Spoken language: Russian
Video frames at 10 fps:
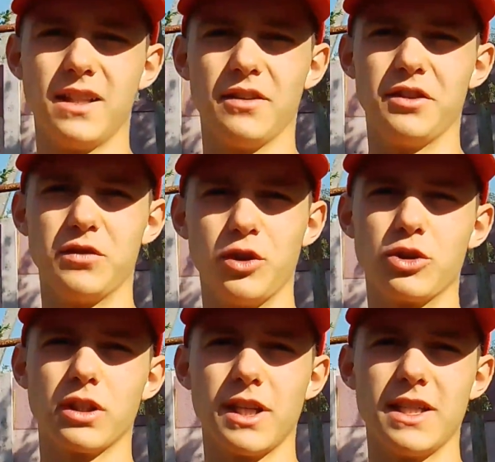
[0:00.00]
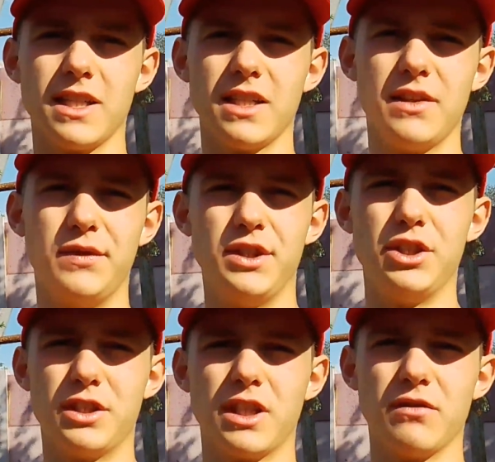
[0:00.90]
Главное твое желание и
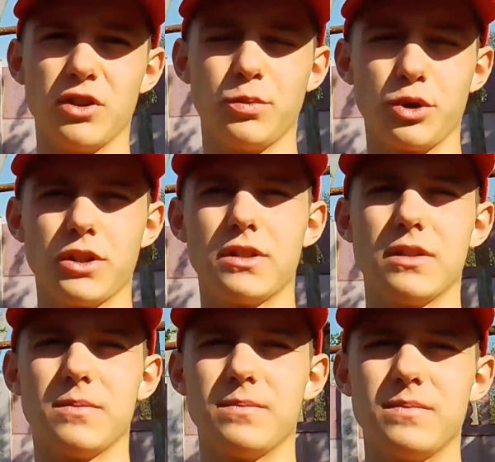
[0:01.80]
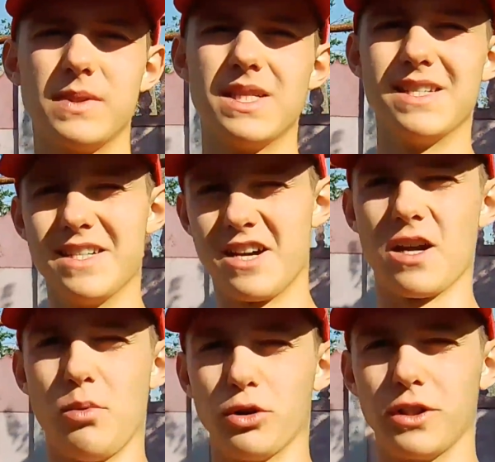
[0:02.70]
физические возможности.
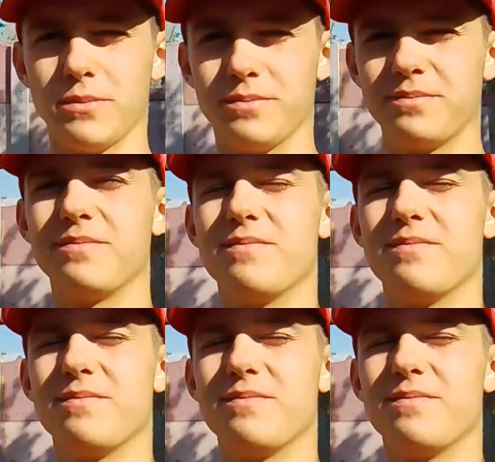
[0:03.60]
Работаем.